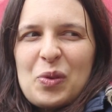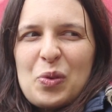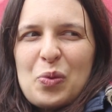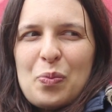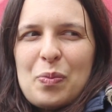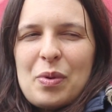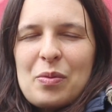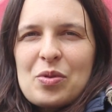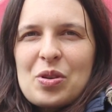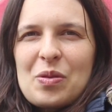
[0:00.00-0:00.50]

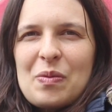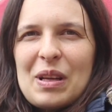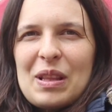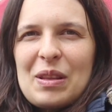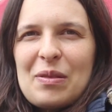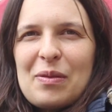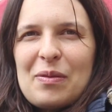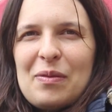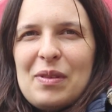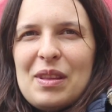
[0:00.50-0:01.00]

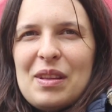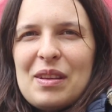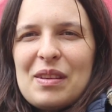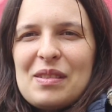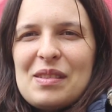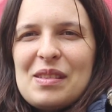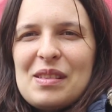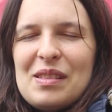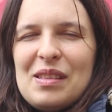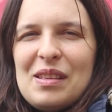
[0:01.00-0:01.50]
бомжеватого вида
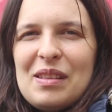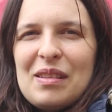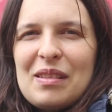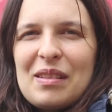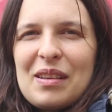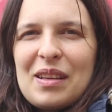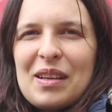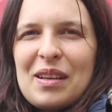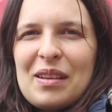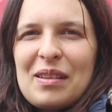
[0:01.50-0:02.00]
сидит,
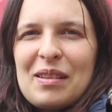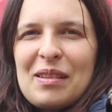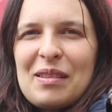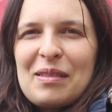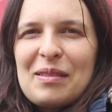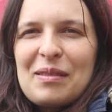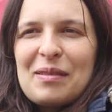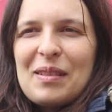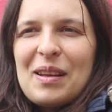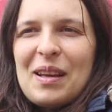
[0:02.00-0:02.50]
говорит,
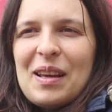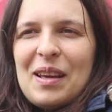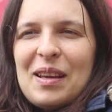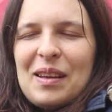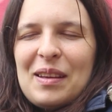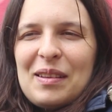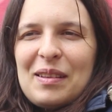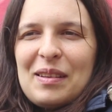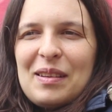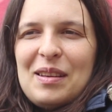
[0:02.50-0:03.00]

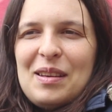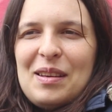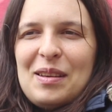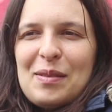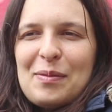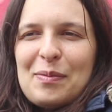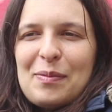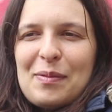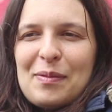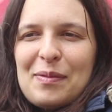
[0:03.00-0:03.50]

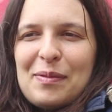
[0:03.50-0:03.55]
и